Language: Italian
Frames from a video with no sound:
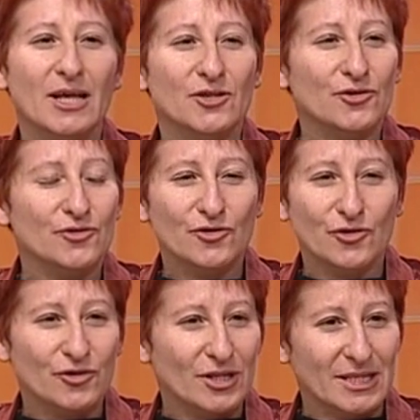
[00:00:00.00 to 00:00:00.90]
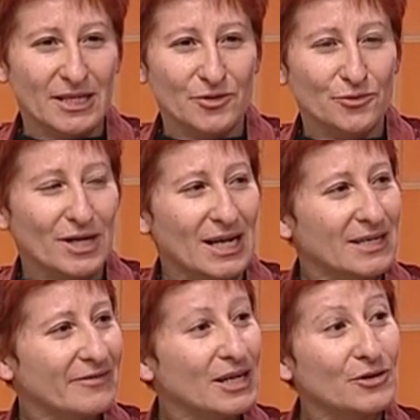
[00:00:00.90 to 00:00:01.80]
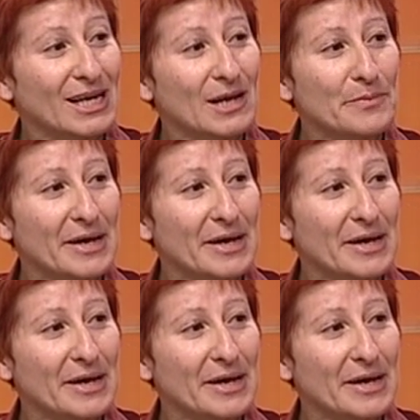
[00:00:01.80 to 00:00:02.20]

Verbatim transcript: sotto sotto addirittura a livello della